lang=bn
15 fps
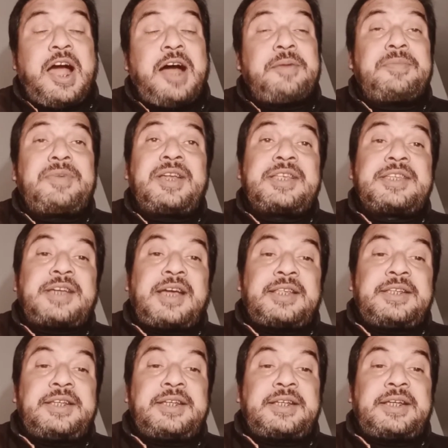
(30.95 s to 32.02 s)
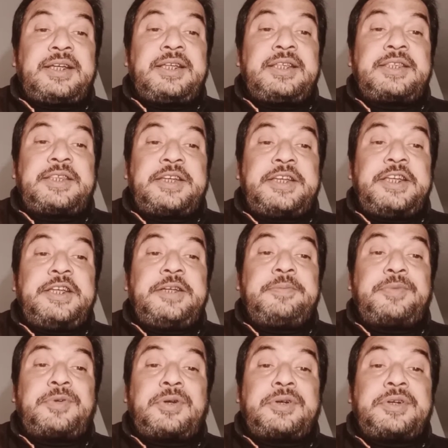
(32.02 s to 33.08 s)
আমরা যাদেরকে থ্রি
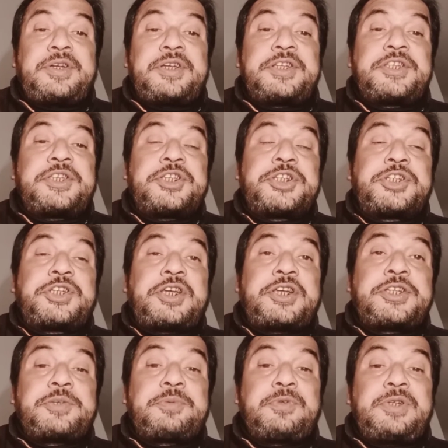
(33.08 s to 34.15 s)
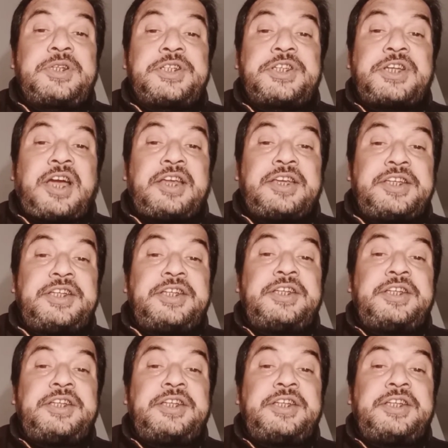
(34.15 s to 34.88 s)
ব্রন্টি সিস্টার্স বলে জানি